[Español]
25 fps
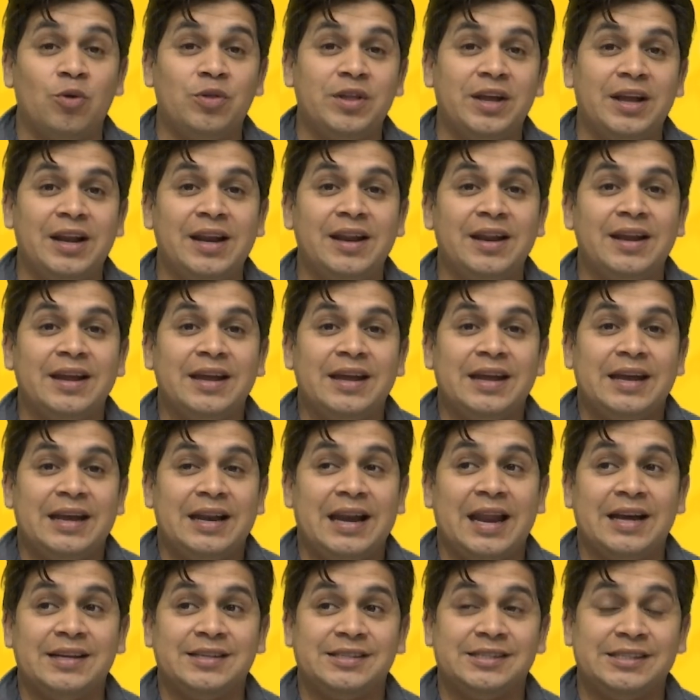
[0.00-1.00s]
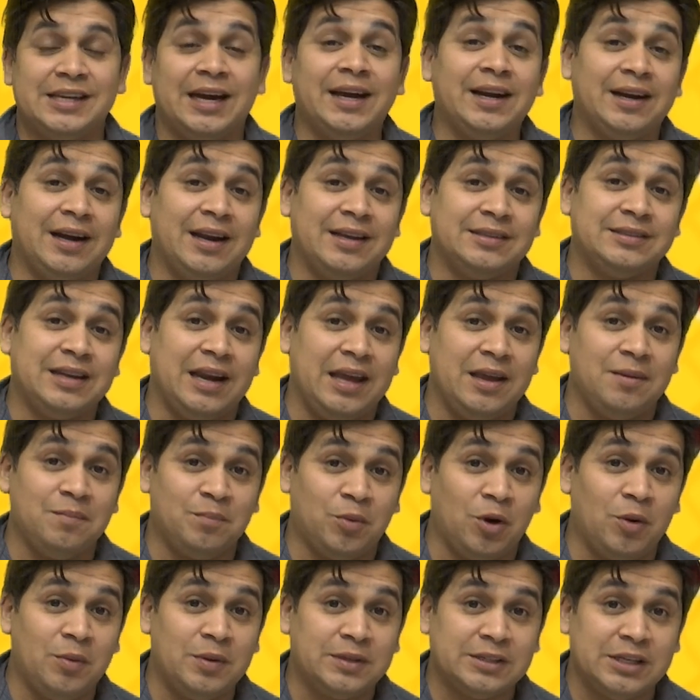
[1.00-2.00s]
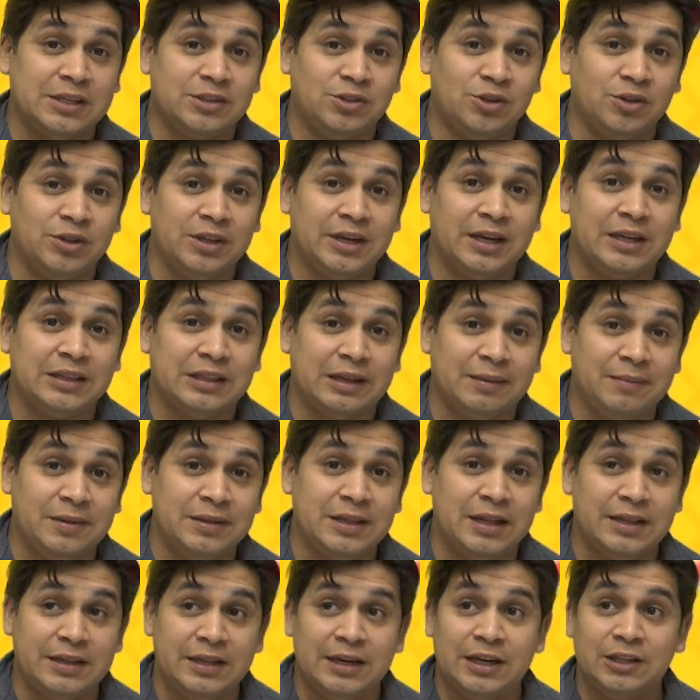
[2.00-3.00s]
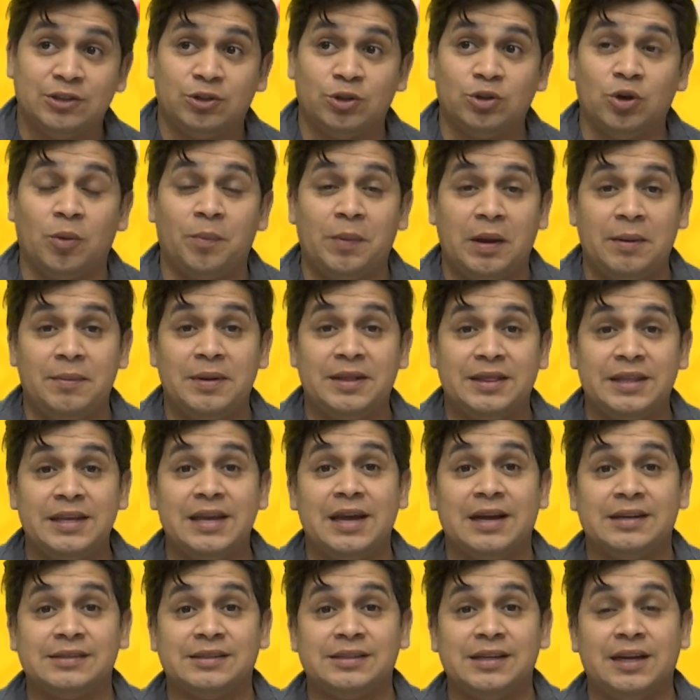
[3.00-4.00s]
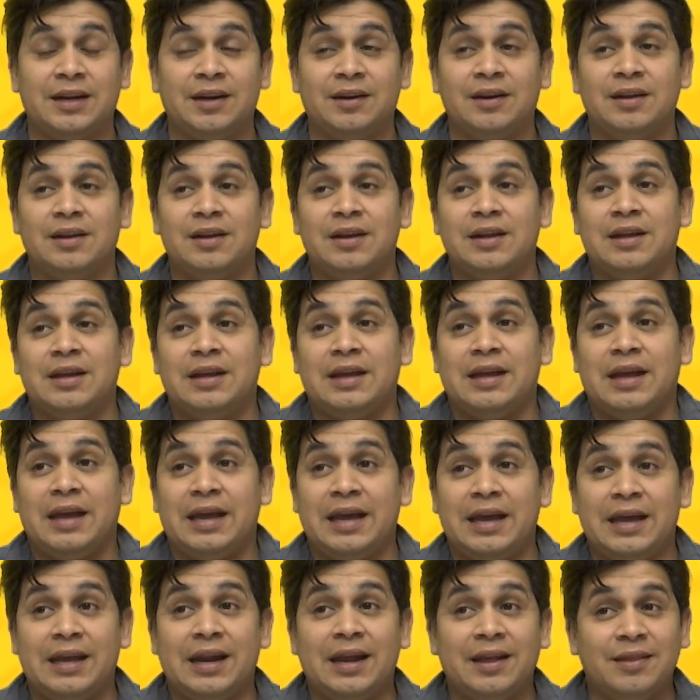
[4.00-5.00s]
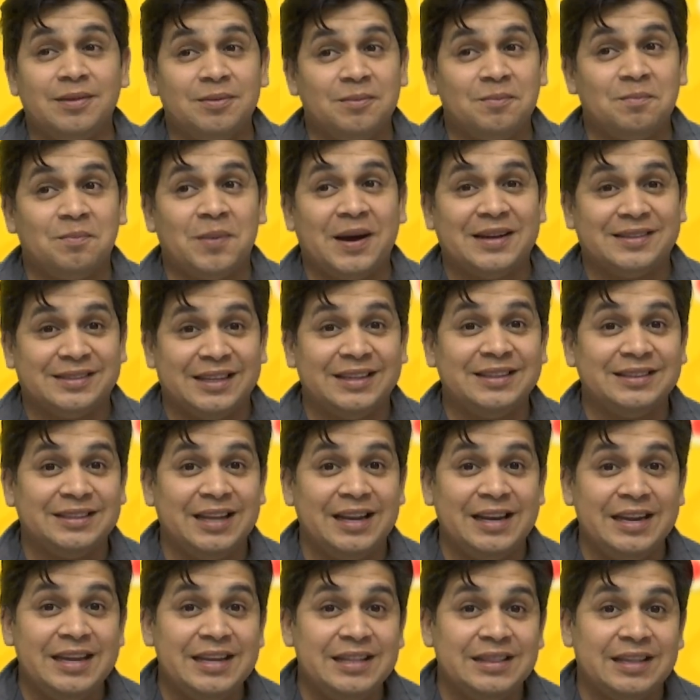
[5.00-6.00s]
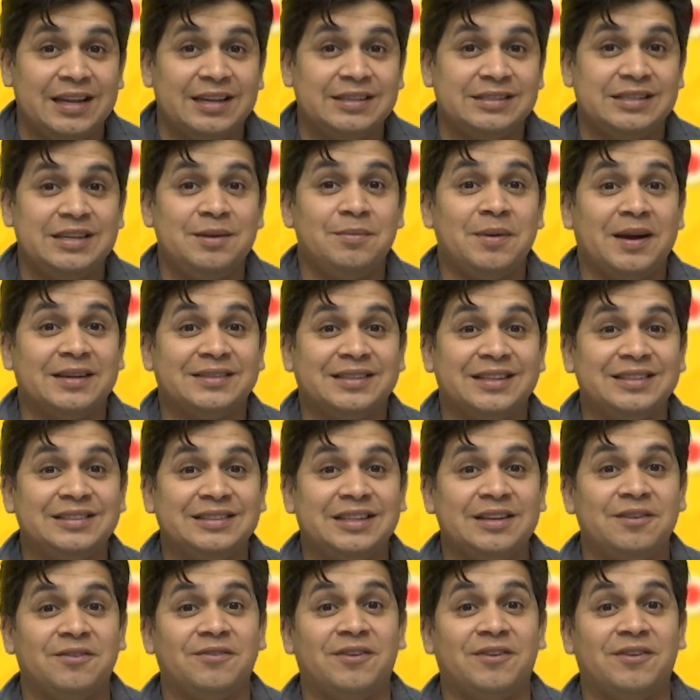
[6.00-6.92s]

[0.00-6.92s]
con él, las charlas, las improvisaciones que también el director nos permitía hacer eran bastante lindas y bastante